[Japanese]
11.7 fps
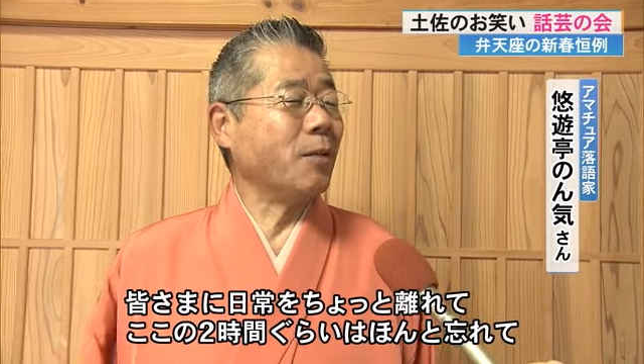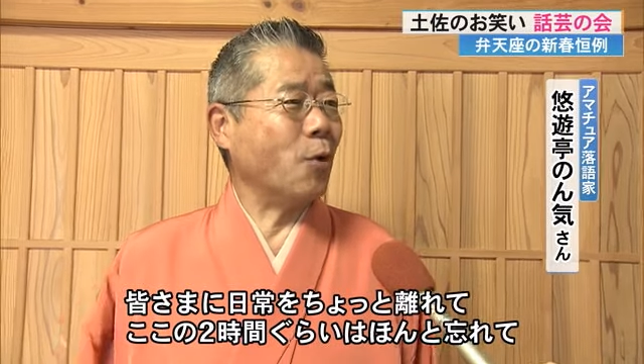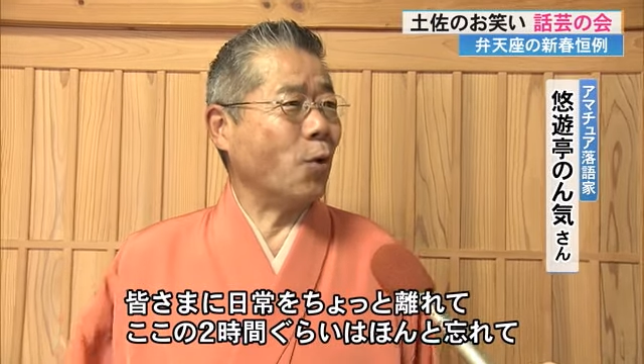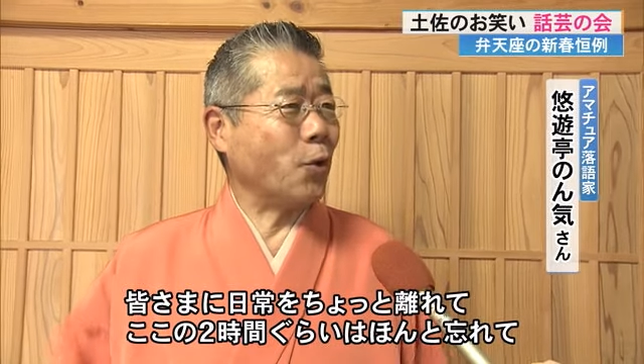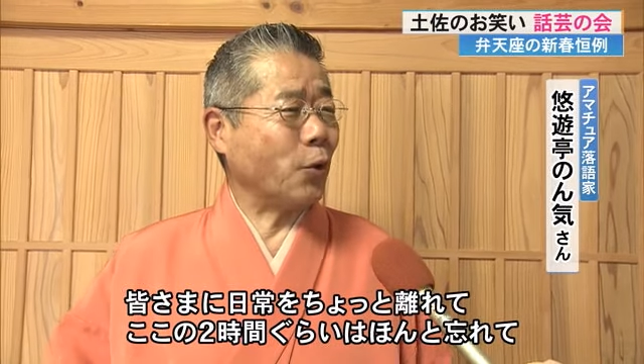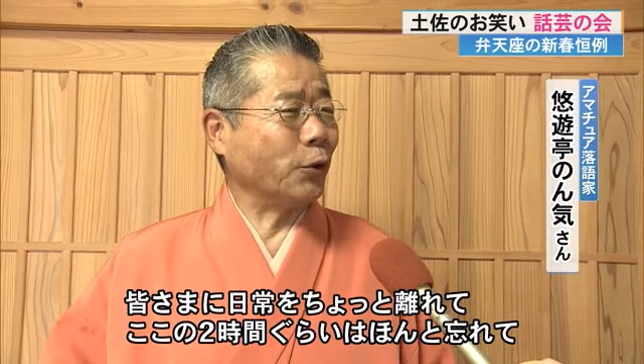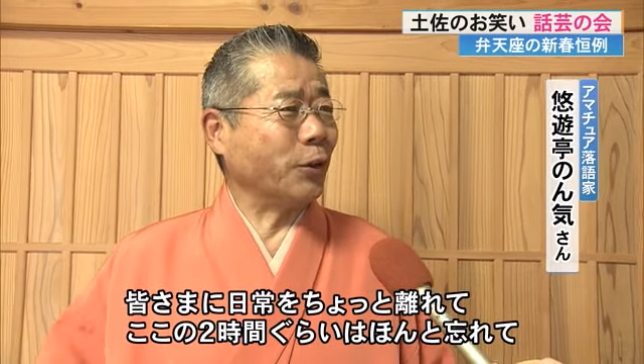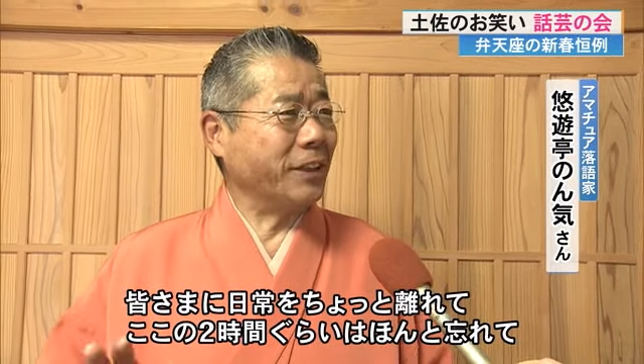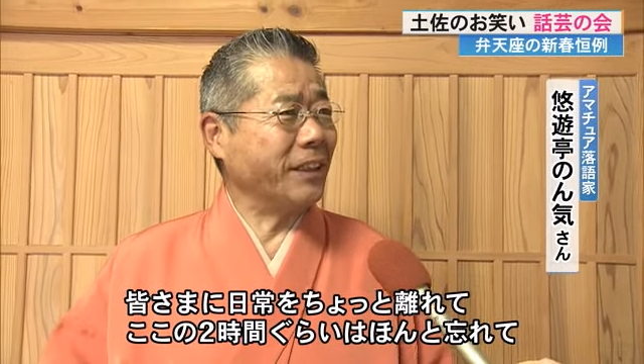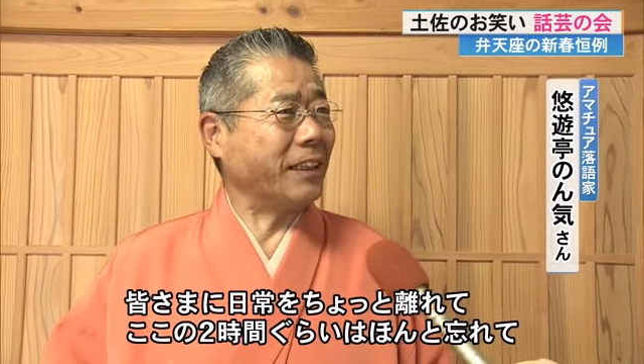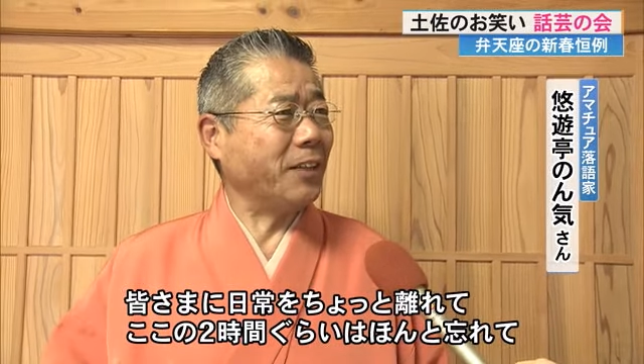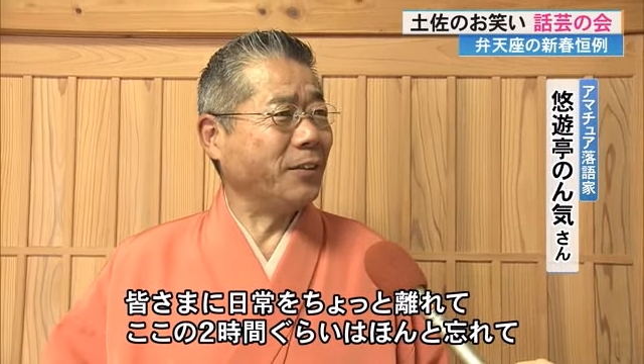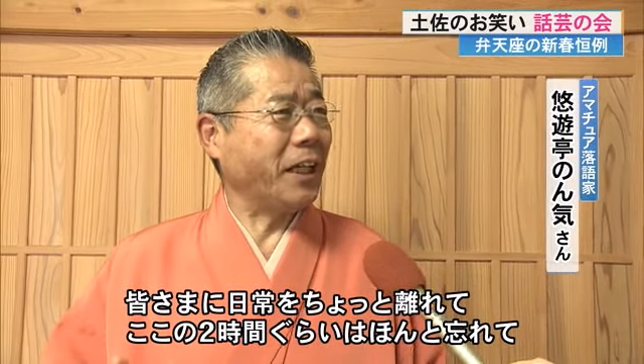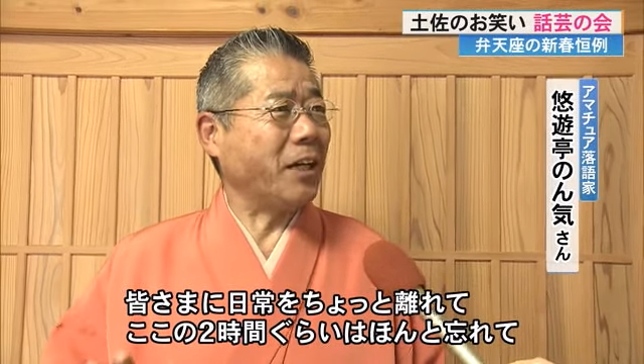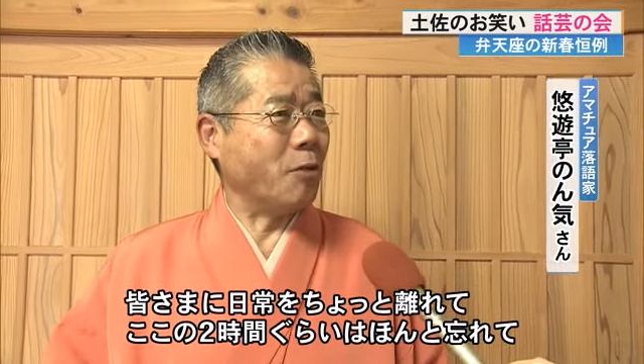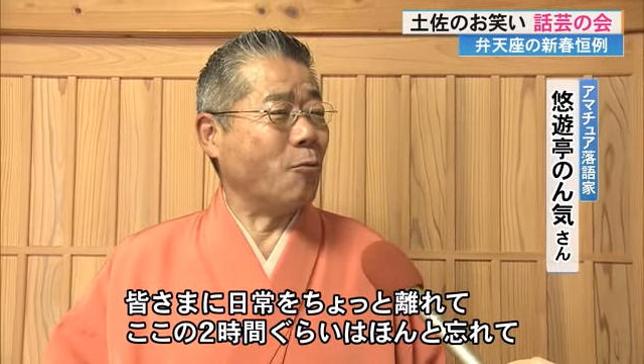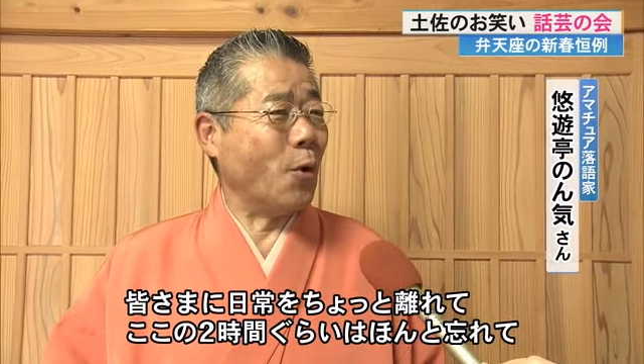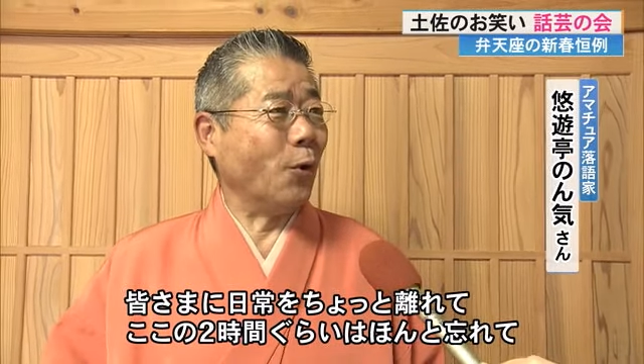もうここの2時間ぐらい
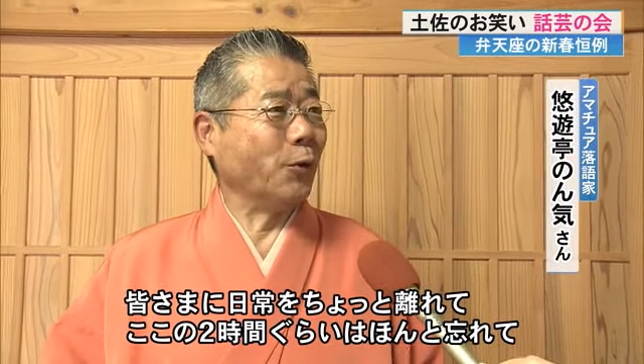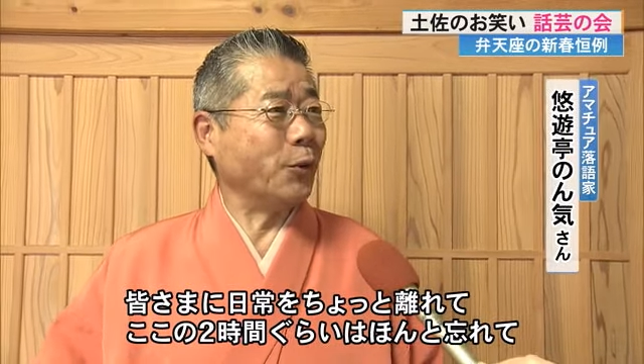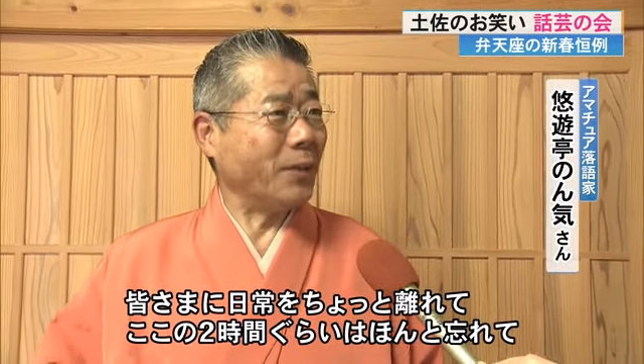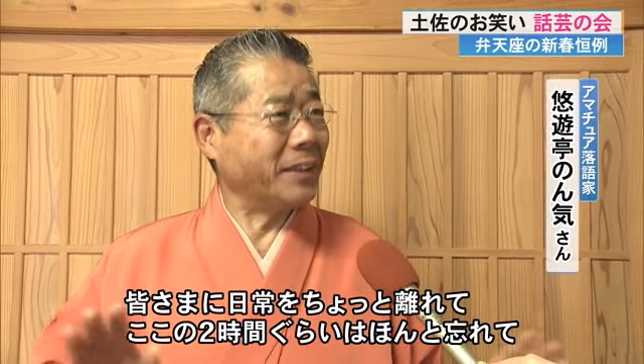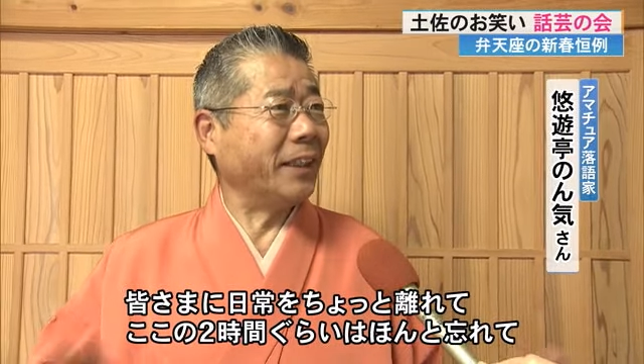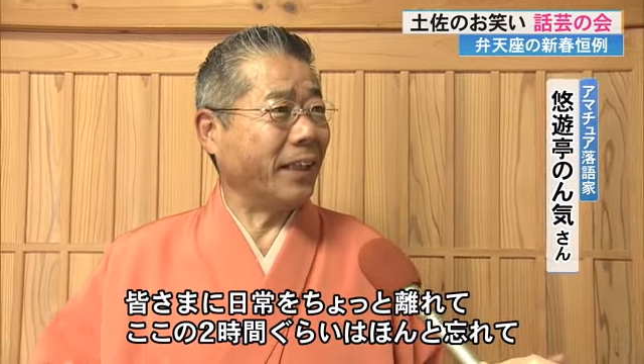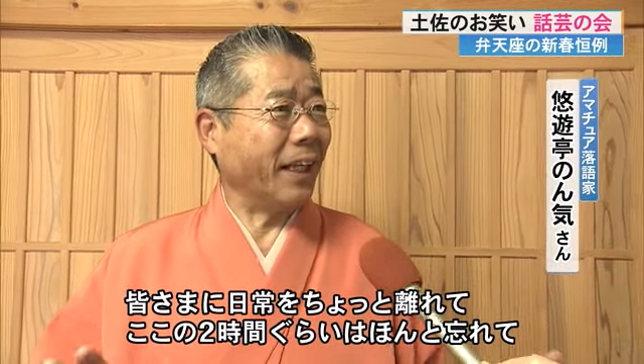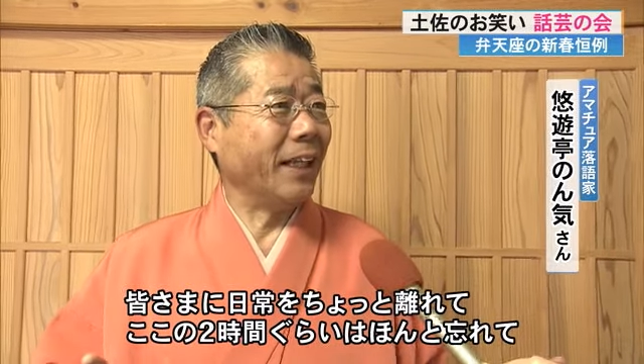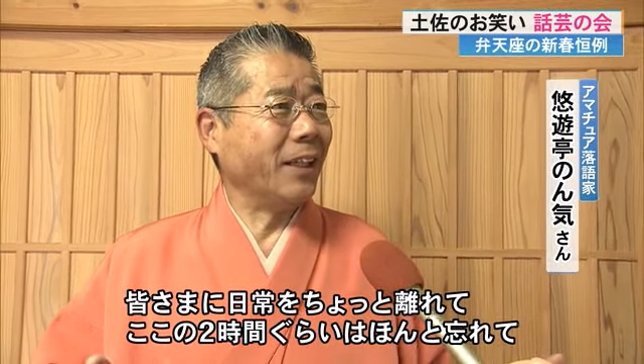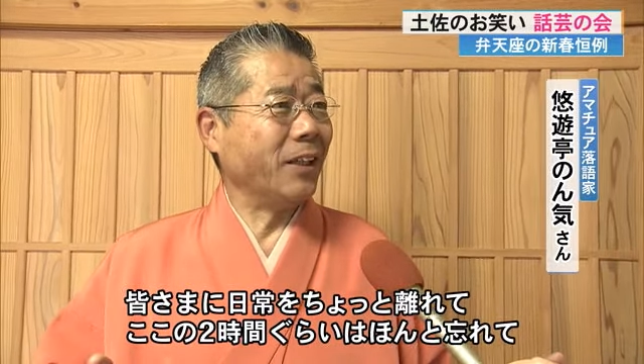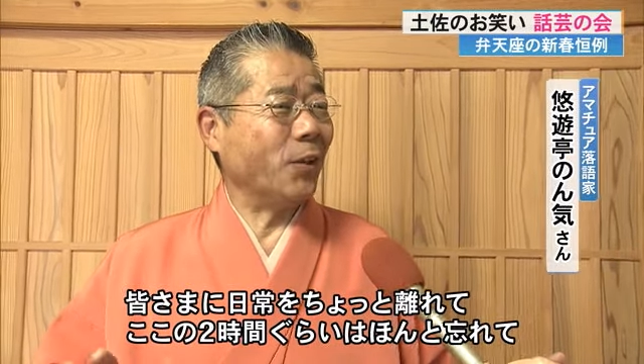はもう本当忘れて